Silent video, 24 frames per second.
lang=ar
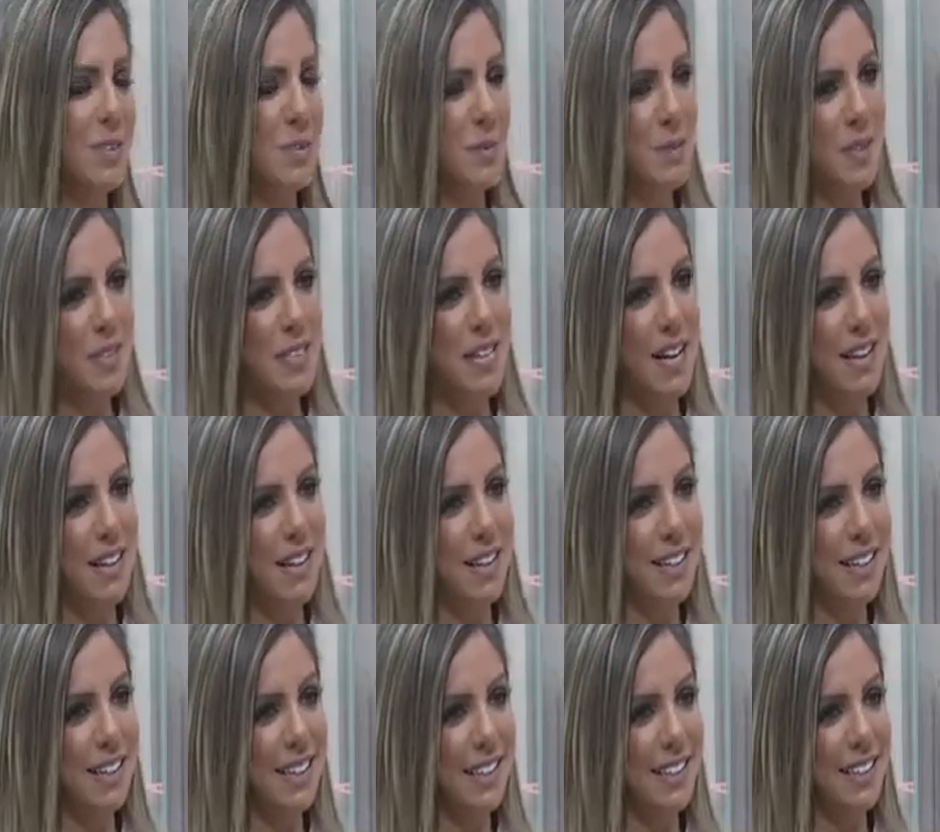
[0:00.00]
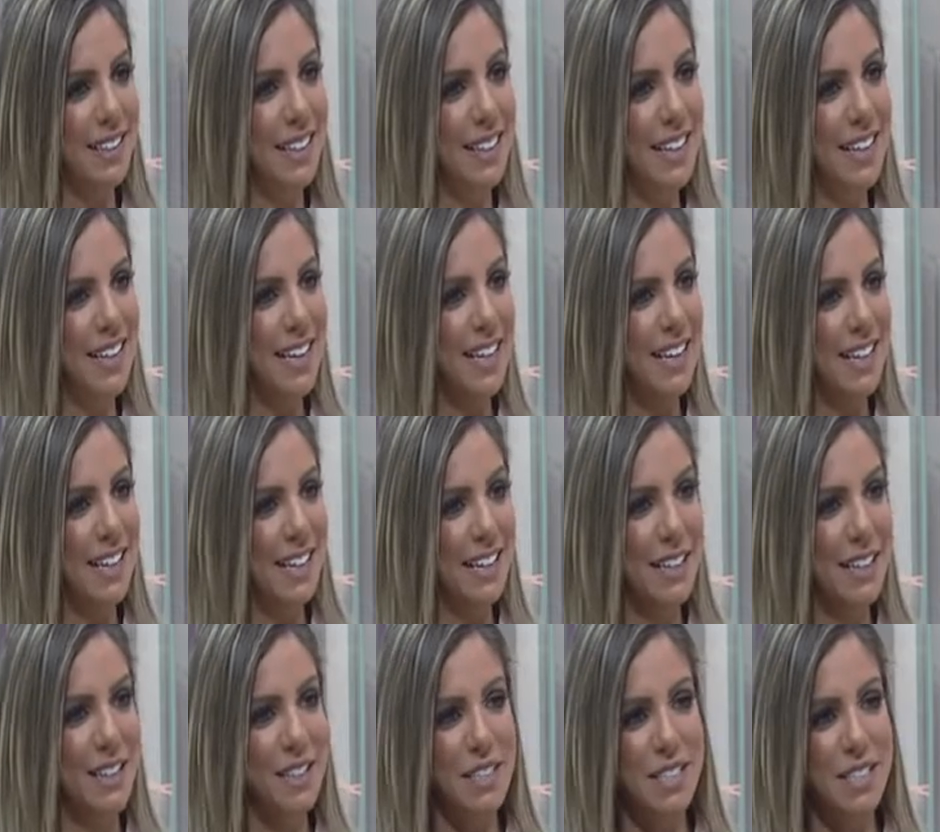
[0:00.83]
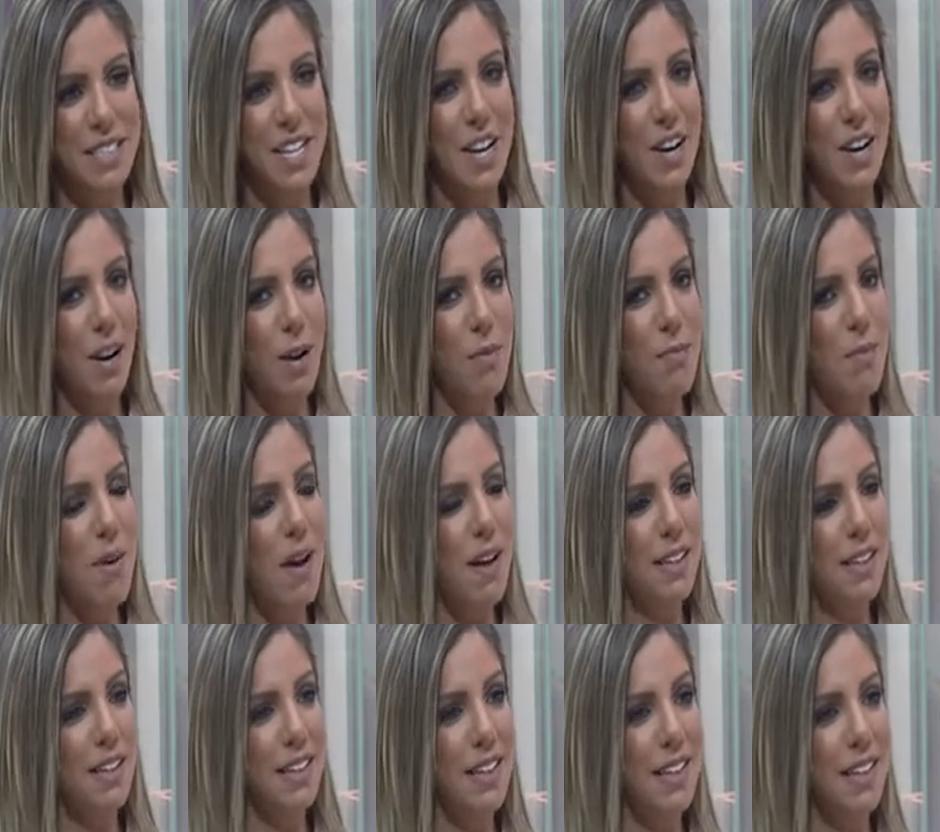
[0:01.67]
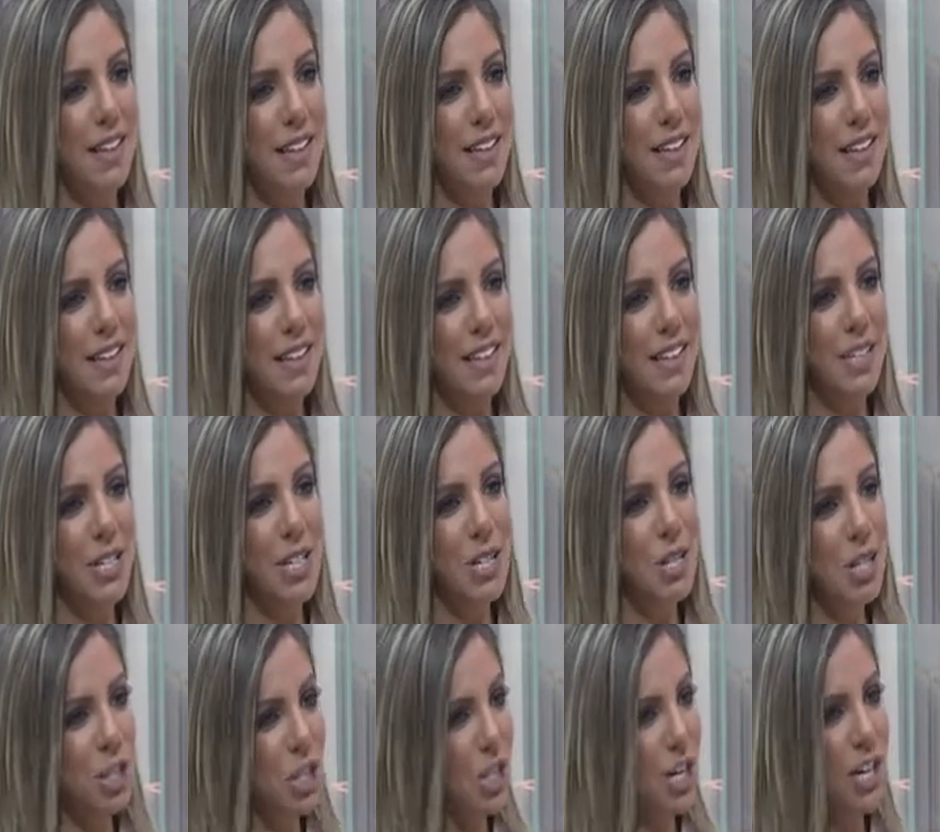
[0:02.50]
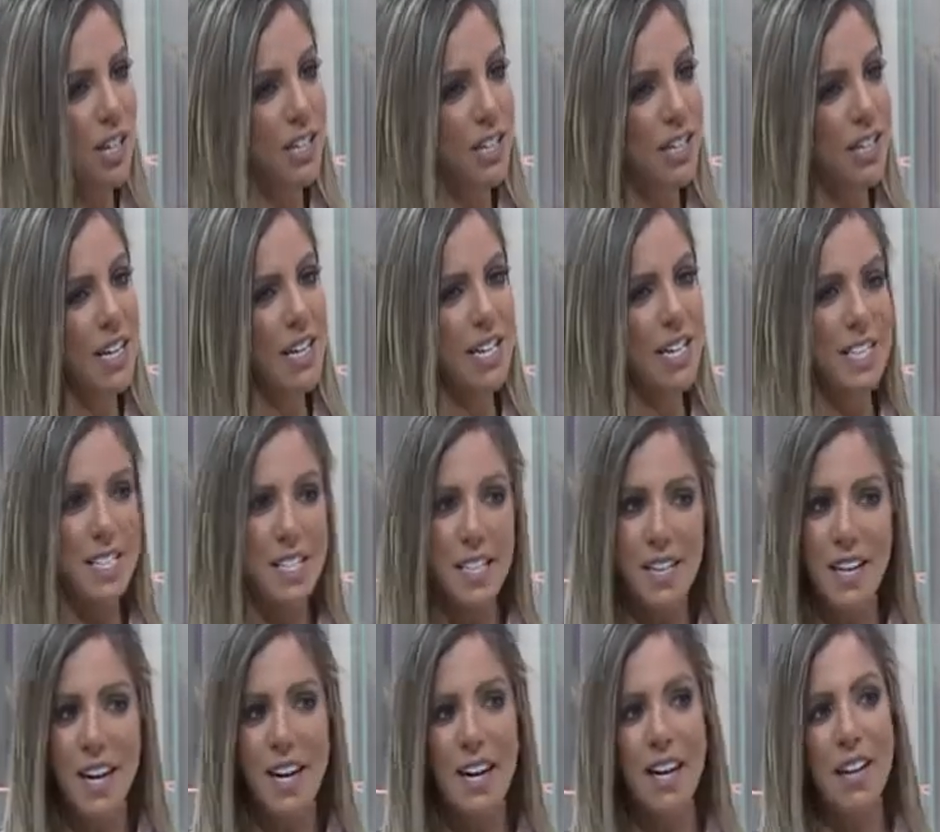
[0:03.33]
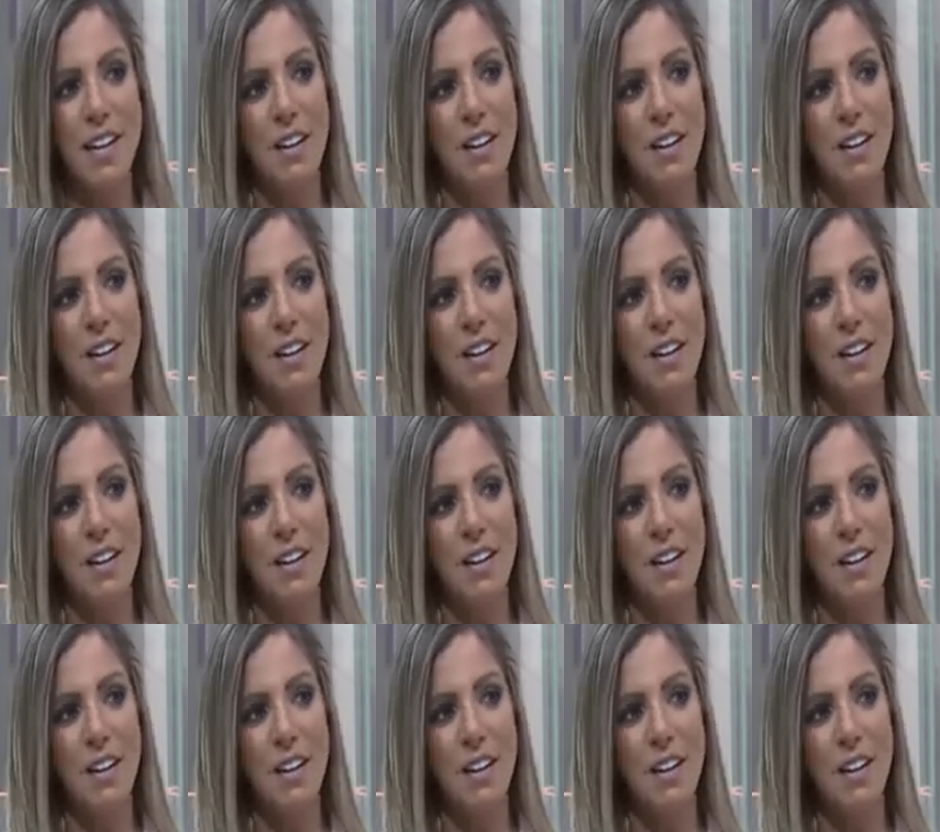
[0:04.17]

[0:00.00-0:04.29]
كاظم الساهر يعني احنا نزار القباني آه، الشعر صرنا